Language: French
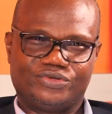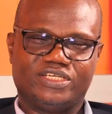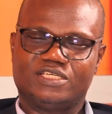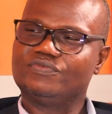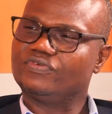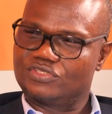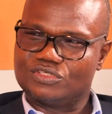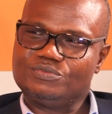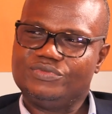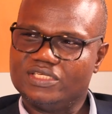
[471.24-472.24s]
pour qu'une équipe
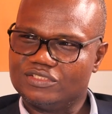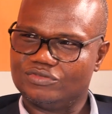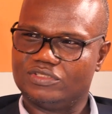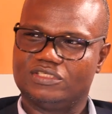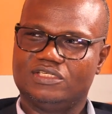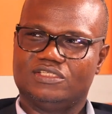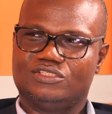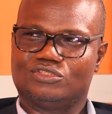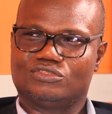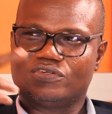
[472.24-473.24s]
fonctionne bien. Je vais,
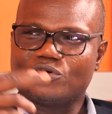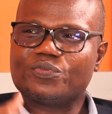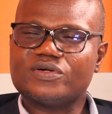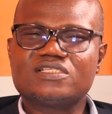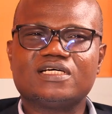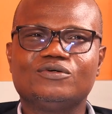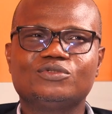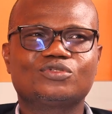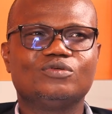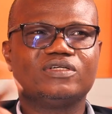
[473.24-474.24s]
je vais reprendre ça
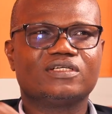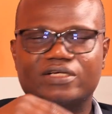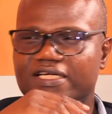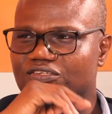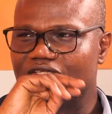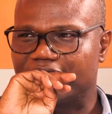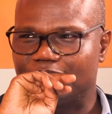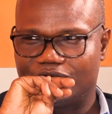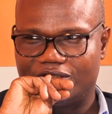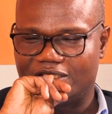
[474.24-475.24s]
autrement. Quelles sont les
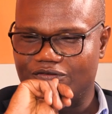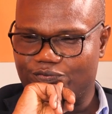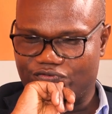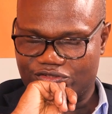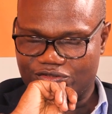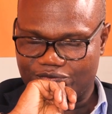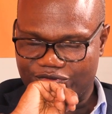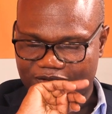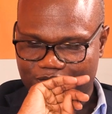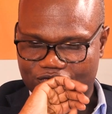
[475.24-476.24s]
règles pour qu'une équipe fonctionne
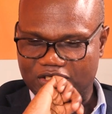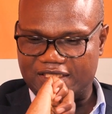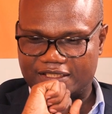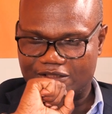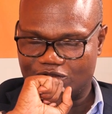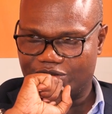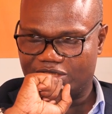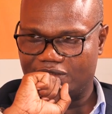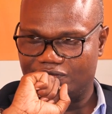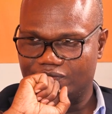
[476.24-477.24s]
bien pour l'atteindre des
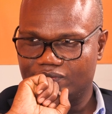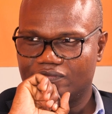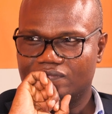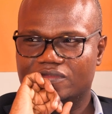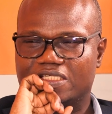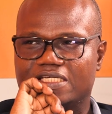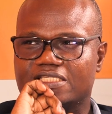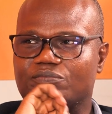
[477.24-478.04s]
objectifs Et